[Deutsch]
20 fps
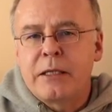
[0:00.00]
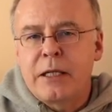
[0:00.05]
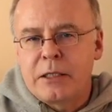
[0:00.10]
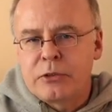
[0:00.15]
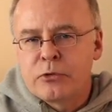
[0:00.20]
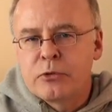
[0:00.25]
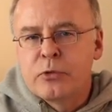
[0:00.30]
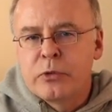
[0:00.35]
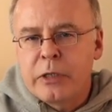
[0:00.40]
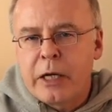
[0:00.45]

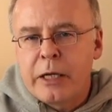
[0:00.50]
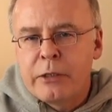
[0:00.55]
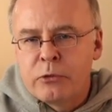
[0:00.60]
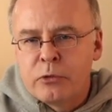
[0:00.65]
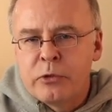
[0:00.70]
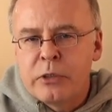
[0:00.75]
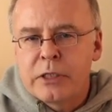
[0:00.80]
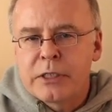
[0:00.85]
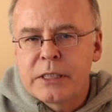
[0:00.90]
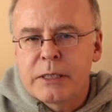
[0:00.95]
also eine
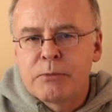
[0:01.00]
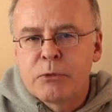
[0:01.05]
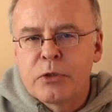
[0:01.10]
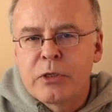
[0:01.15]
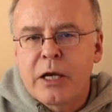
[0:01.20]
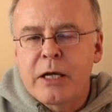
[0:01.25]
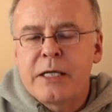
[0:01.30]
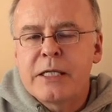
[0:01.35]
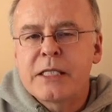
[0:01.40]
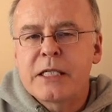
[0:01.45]

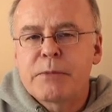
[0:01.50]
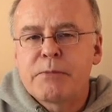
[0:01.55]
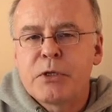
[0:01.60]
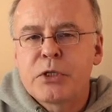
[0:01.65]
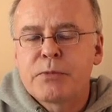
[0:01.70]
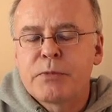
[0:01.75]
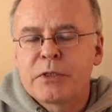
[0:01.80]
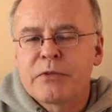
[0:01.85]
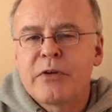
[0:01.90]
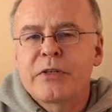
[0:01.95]
137
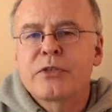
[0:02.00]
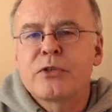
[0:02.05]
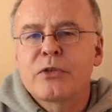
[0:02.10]
beispielsweise